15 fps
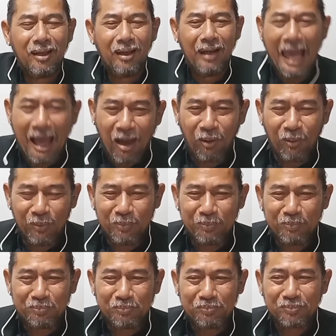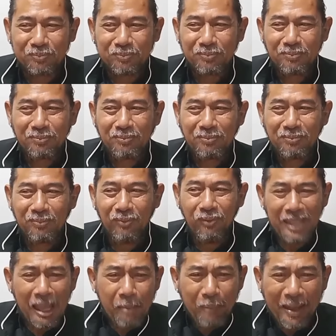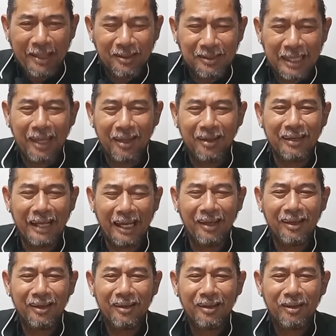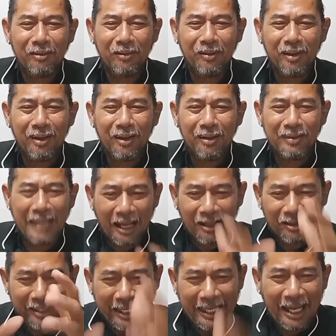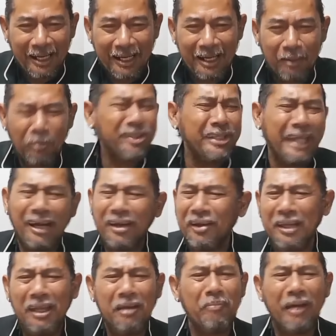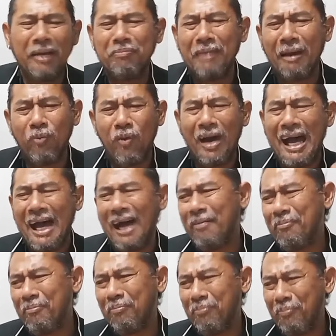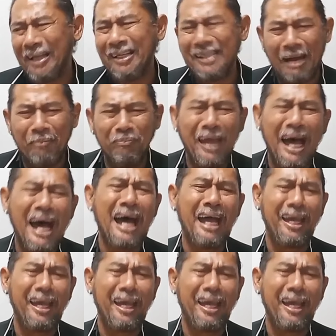แล้วถ้าเป็นจริงนะ อย่างเสียงนะเพราะเสียงเดี๋ยวนี้มันแบบว่ามันทำได้